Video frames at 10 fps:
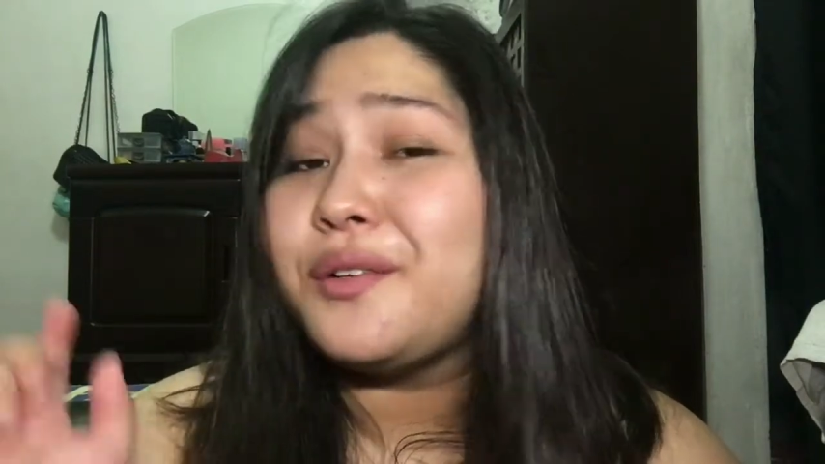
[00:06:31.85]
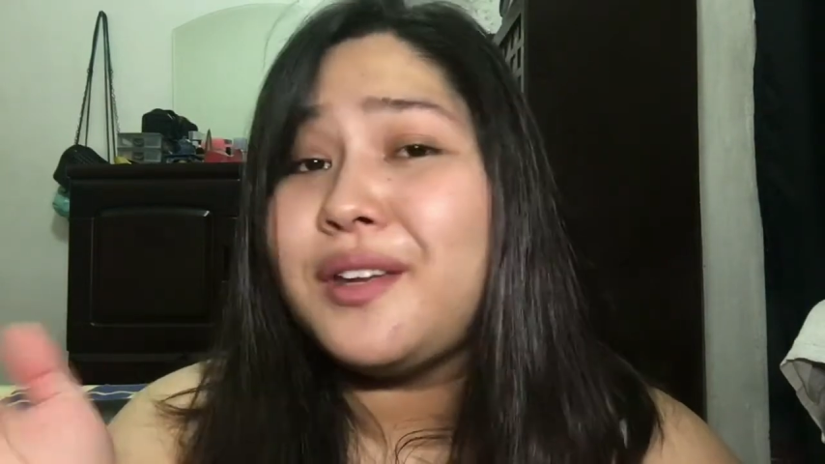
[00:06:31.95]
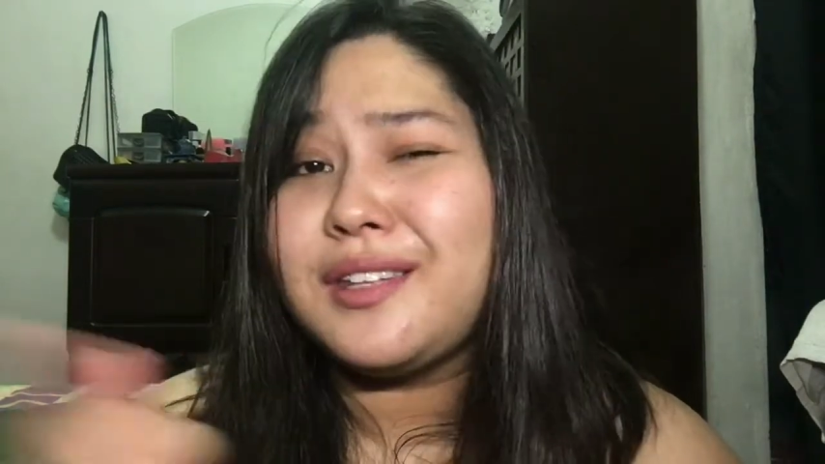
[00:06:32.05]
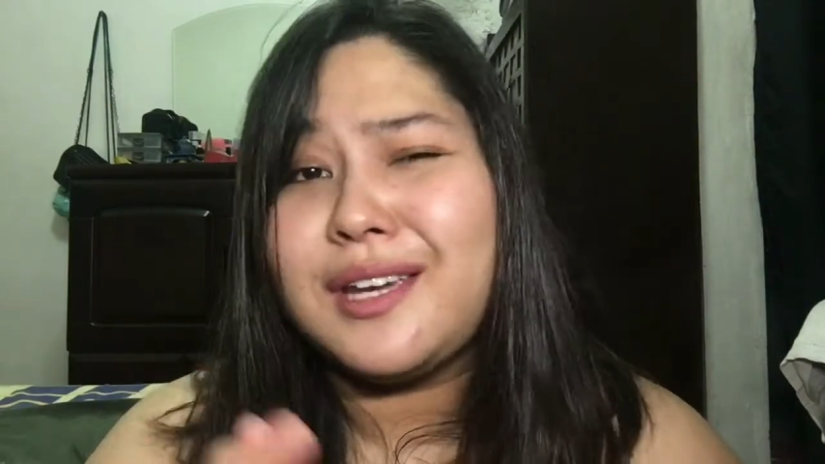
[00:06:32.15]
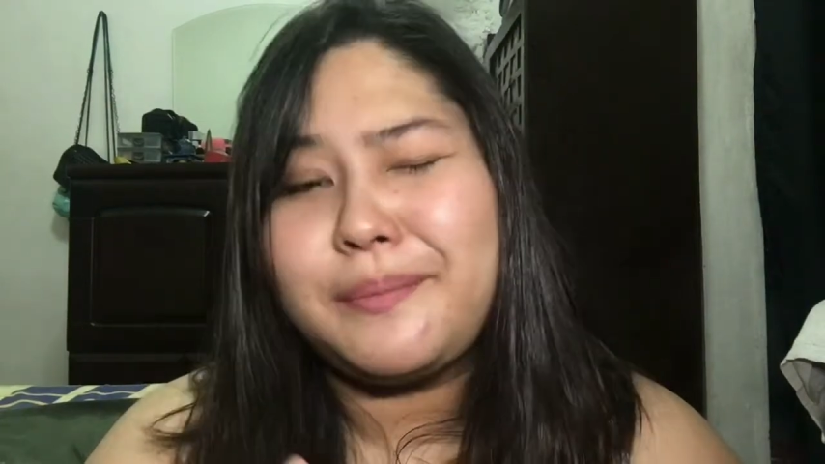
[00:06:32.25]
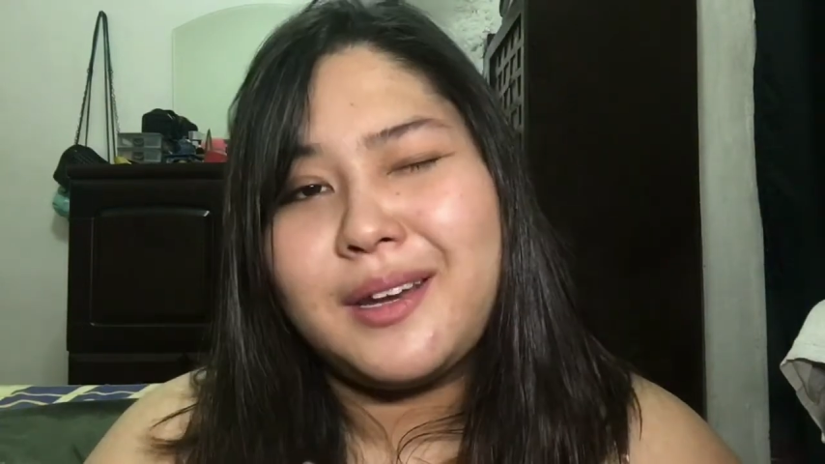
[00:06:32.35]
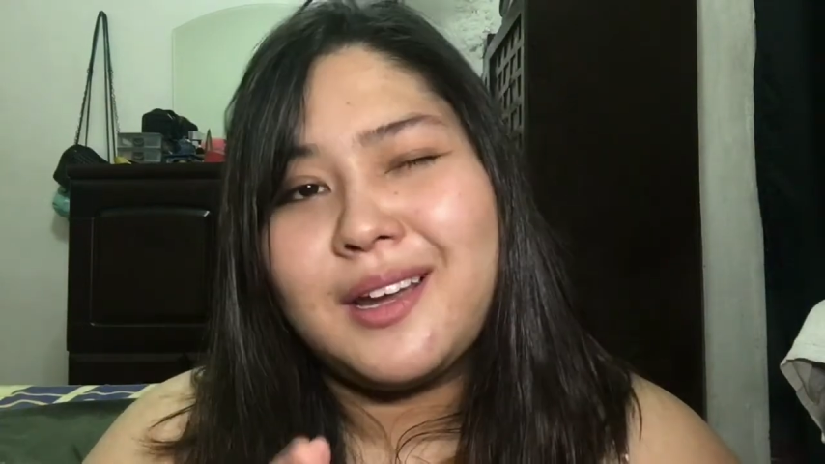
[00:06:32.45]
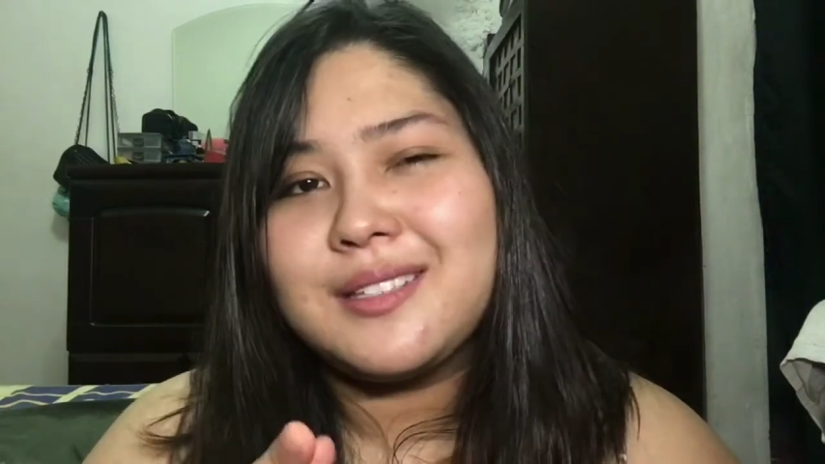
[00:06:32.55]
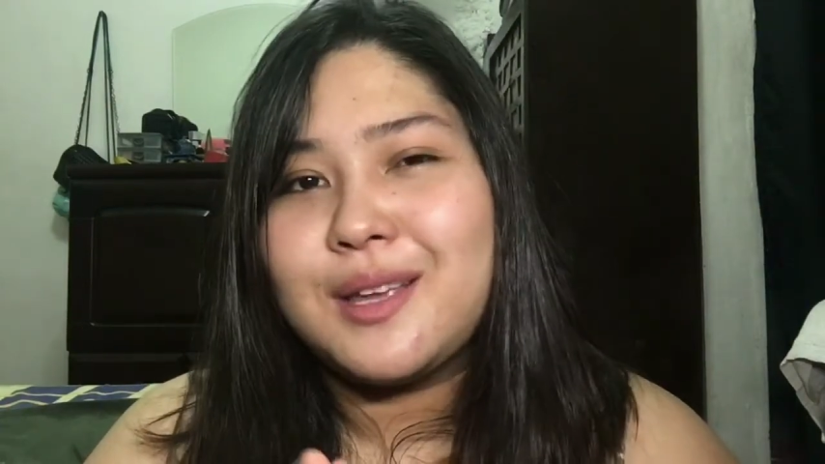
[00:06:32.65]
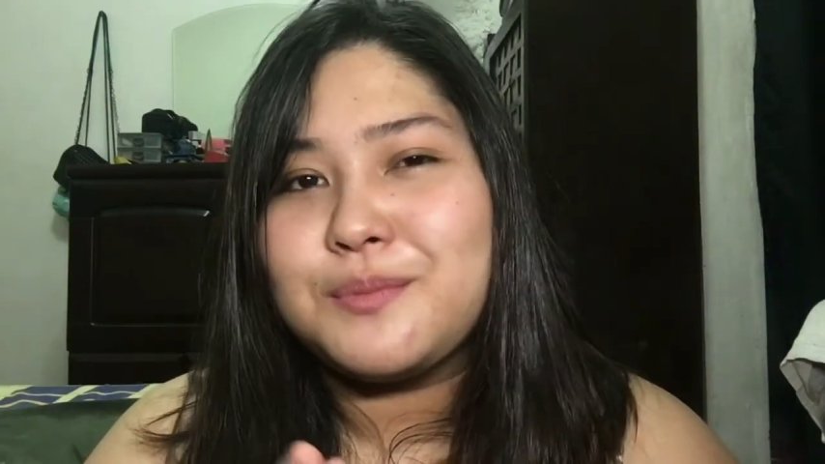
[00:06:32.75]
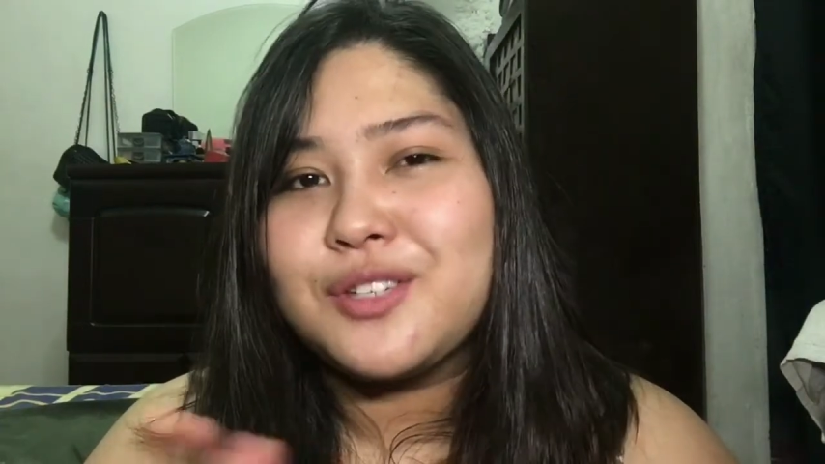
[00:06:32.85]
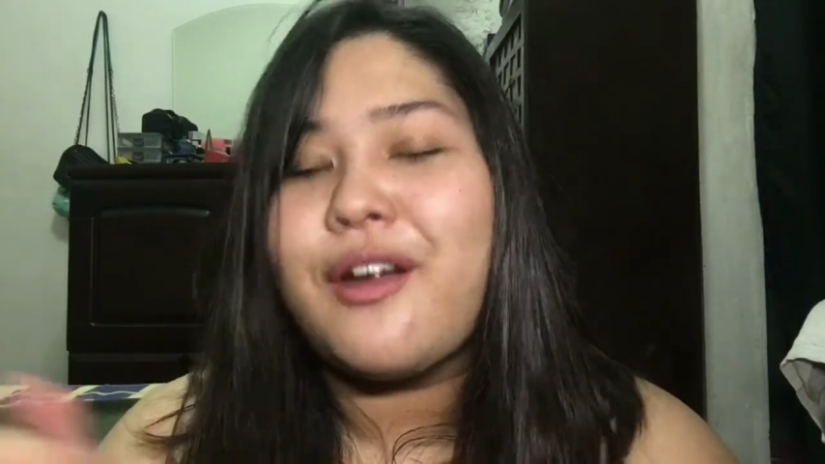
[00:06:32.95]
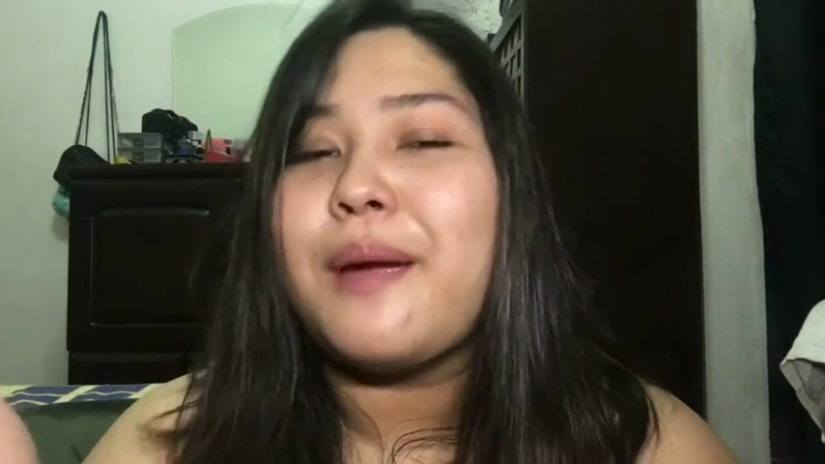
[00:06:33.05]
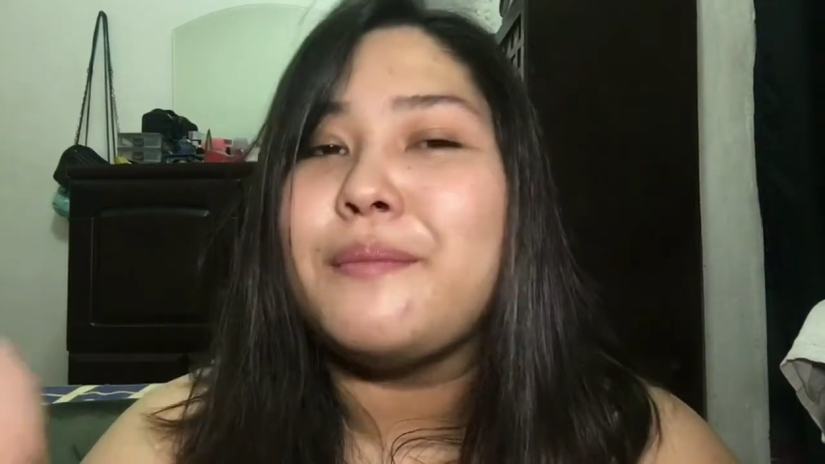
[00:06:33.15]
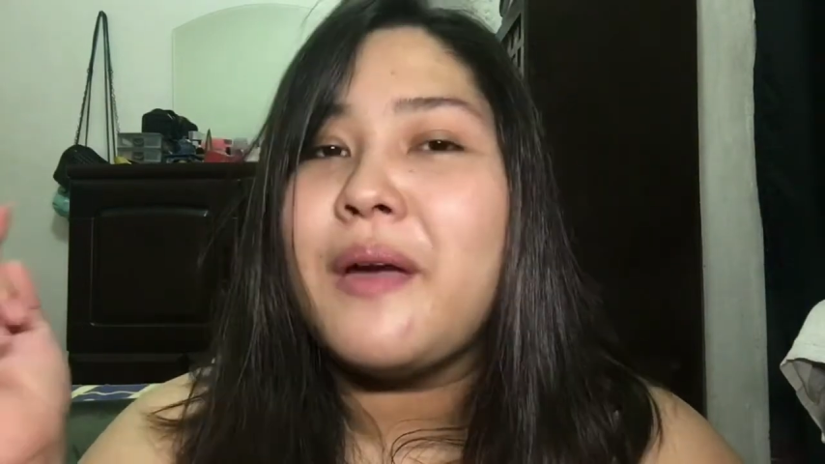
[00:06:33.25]
Kung hindi ka pa
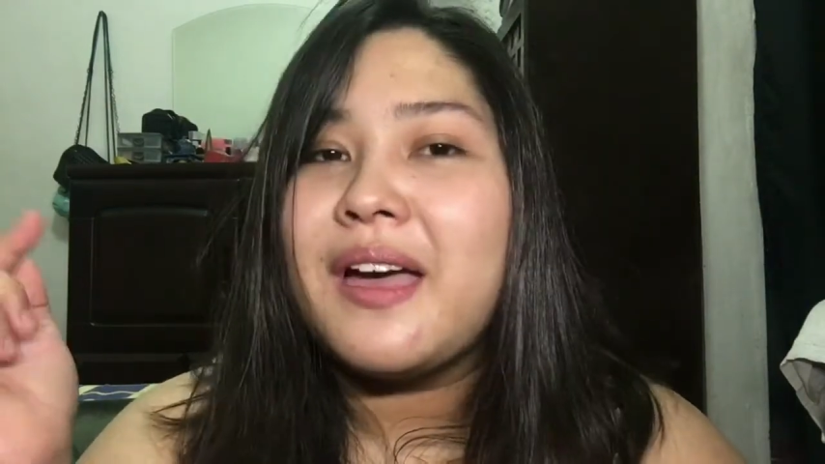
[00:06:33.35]
nakasubscribe,